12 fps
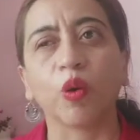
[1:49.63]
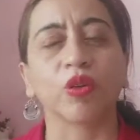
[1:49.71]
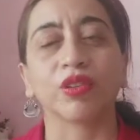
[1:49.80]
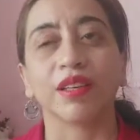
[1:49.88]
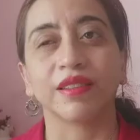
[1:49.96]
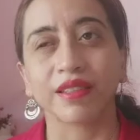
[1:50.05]

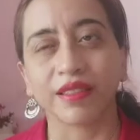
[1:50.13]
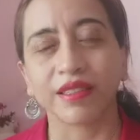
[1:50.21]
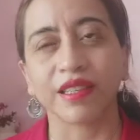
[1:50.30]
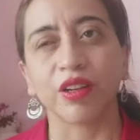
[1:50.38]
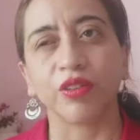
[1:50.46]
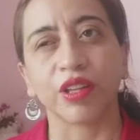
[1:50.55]
cosas de ese
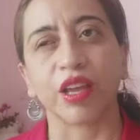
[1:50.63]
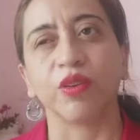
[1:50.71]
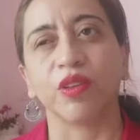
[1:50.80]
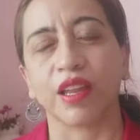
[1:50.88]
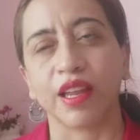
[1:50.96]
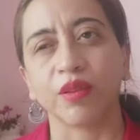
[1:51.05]
estilo te
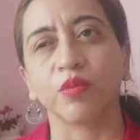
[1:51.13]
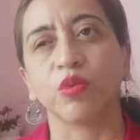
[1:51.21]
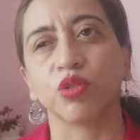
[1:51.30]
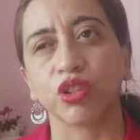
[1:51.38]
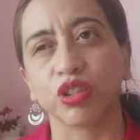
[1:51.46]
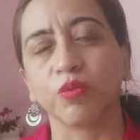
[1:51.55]
ayudarían
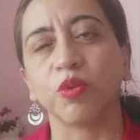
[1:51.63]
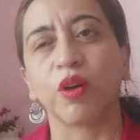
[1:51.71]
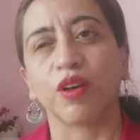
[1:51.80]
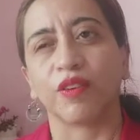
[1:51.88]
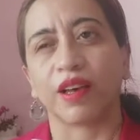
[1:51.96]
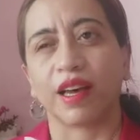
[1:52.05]
muchísimo
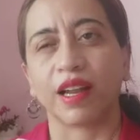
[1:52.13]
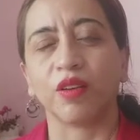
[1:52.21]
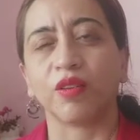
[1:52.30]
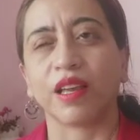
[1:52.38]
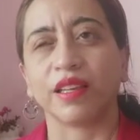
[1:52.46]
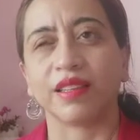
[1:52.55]
a bajar
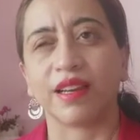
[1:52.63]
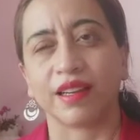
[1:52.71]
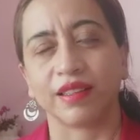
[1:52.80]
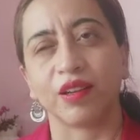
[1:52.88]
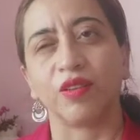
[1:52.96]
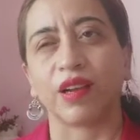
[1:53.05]
lo que es la
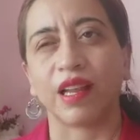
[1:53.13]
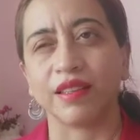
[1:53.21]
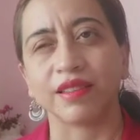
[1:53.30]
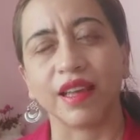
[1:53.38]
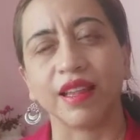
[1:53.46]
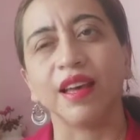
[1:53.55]
grasa
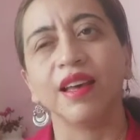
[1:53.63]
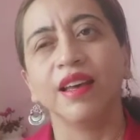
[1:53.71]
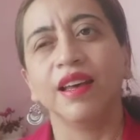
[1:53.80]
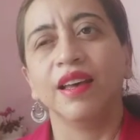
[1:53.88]
localizada